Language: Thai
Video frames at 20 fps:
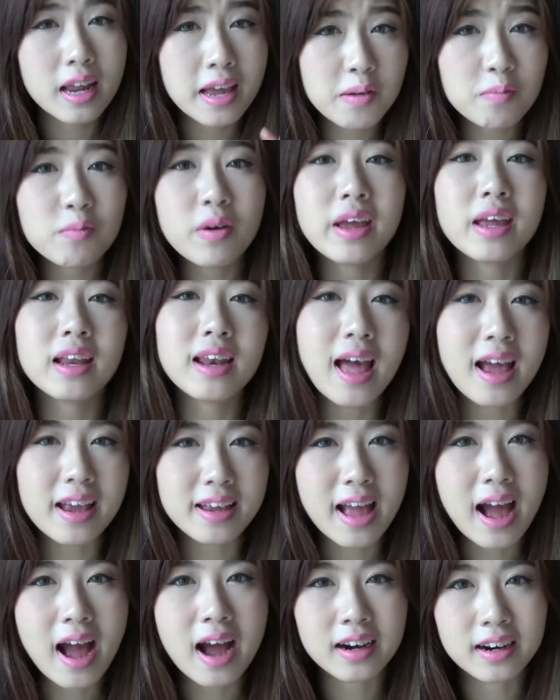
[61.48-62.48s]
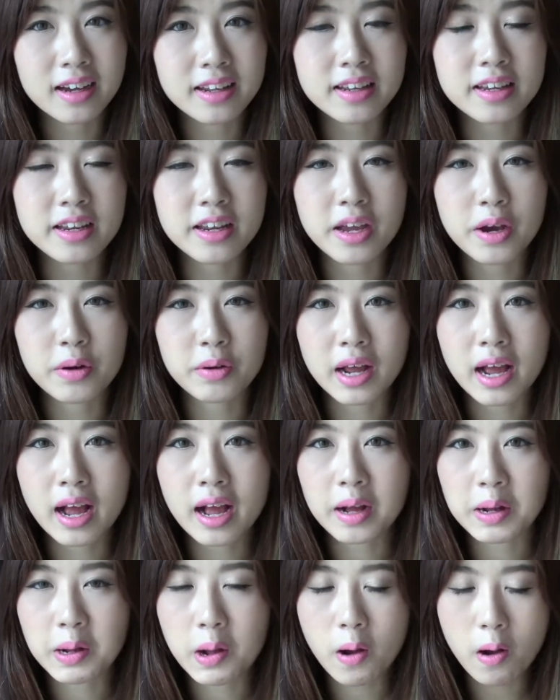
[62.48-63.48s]
ลมไว้หลายอย่างเลยทีเดียวนะคะ
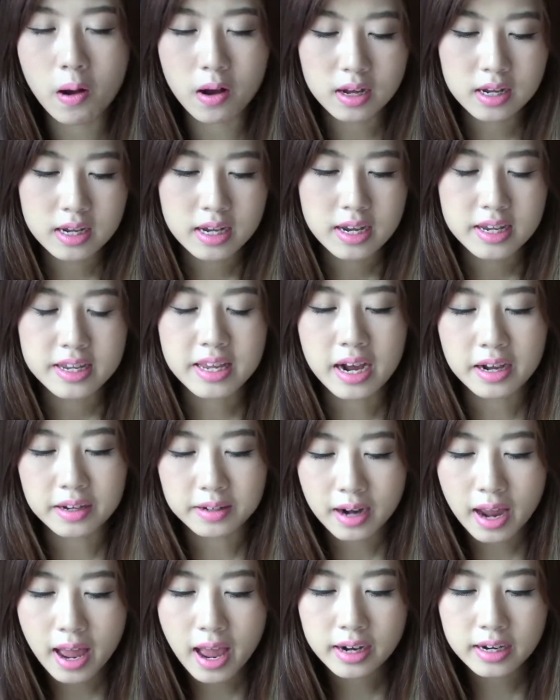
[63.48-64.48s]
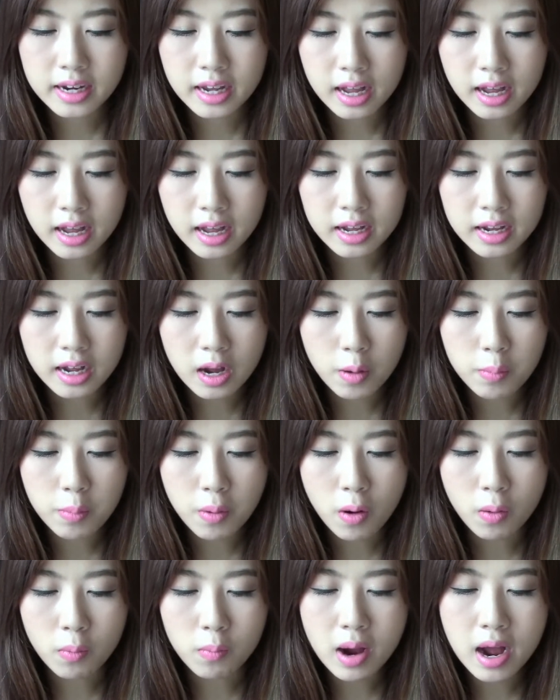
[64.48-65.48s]
ก็อย่างแรกนะคะเขาบ
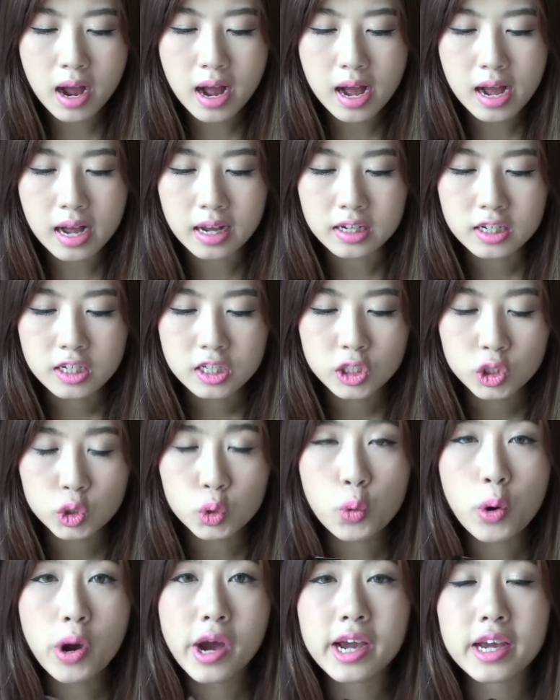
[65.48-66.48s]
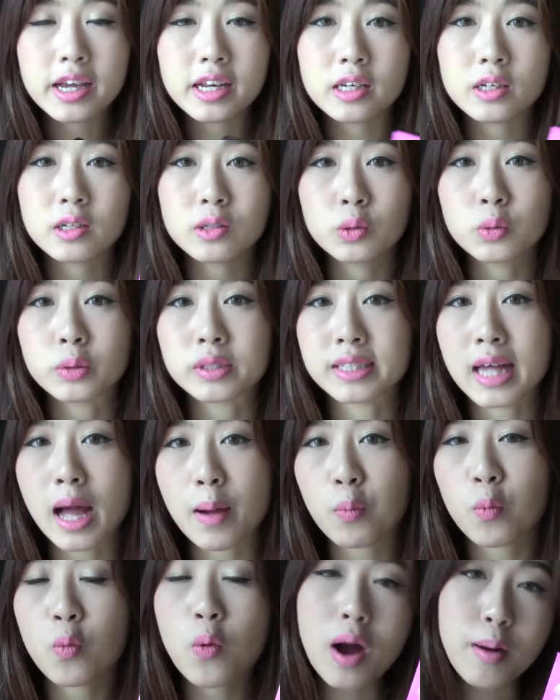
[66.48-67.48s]
อกว่าช่วยดูดซับ
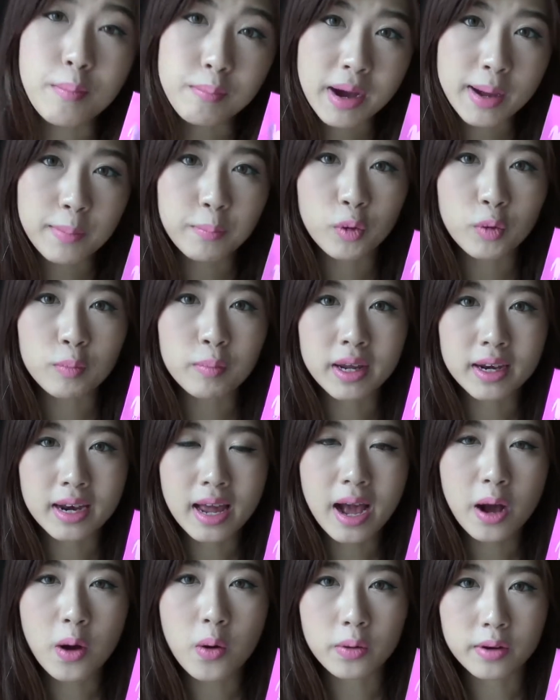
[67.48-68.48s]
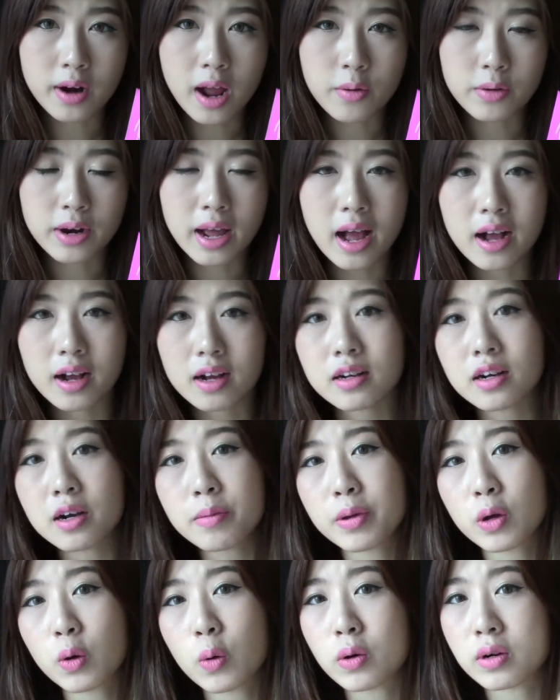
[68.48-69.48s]
ความมันบนใบหน้าของเรานะคะ ก็คือ
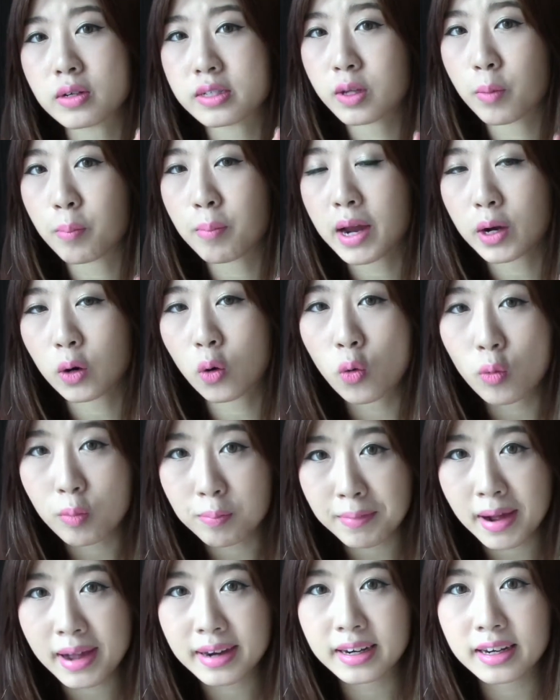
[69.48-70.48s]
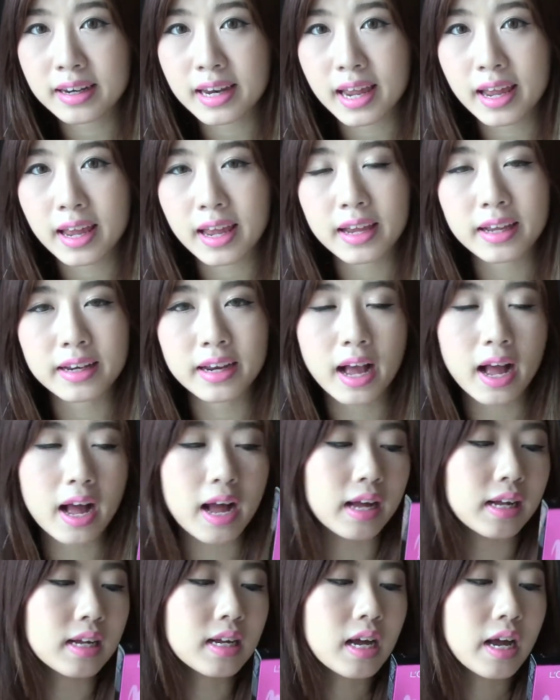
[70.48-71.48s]
มีคุณสมบัติบัติคุมมันนั่นเองนะคะ
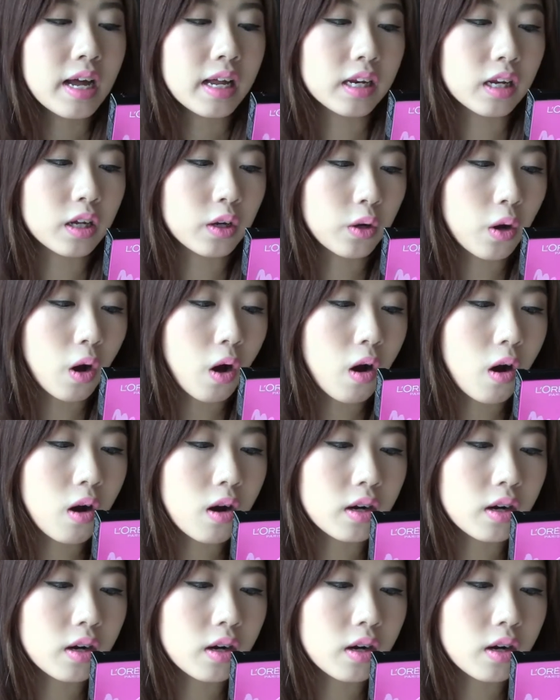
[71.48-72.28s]
แล้วก็